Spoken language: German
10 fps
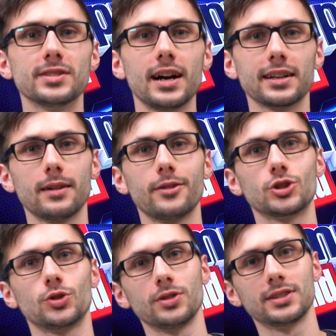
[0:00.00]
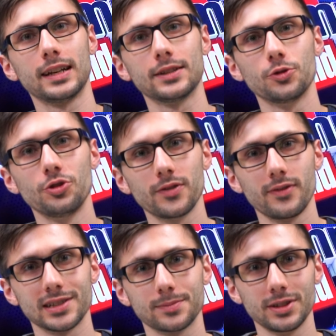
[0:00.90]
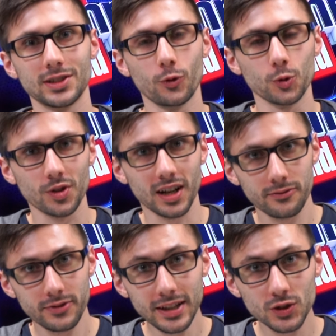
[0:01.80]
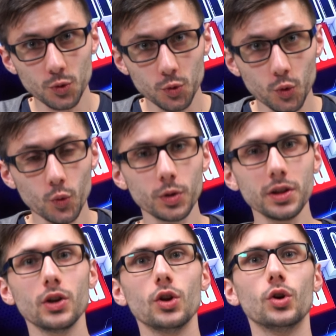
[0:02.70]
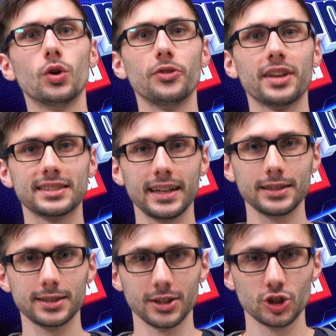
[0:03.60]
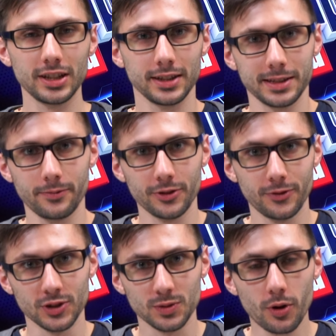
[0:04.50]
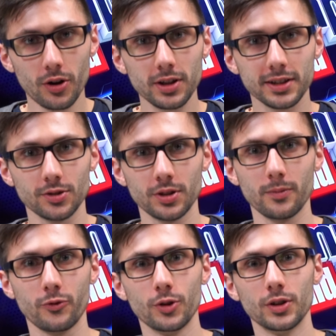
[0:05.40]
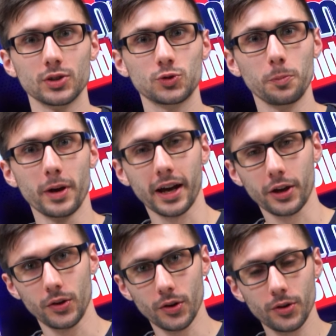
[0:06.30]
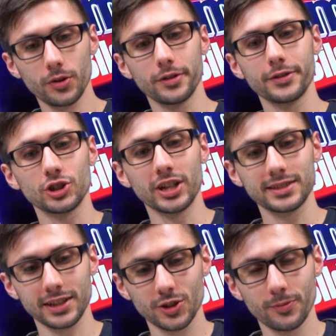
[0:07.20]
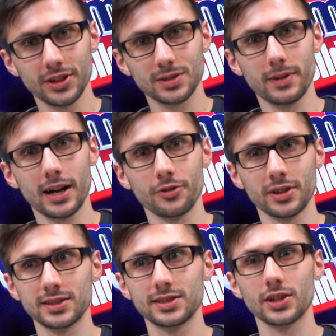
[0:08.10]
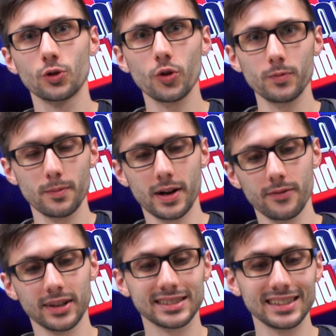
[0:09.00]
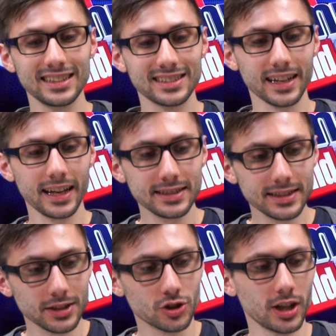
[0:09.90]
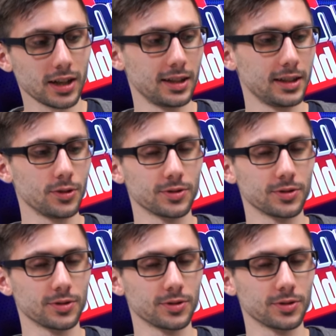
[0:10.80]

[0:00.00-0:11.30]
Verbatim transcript: sagt aber schon, es hat irgendwas mit Fotografie zu tun. Und das S steht nicht etwa für small, sondern für superior, schätze ich zumindest mal. Und jetzt gucken wir mal, was in dieser riesigen Schachtel, die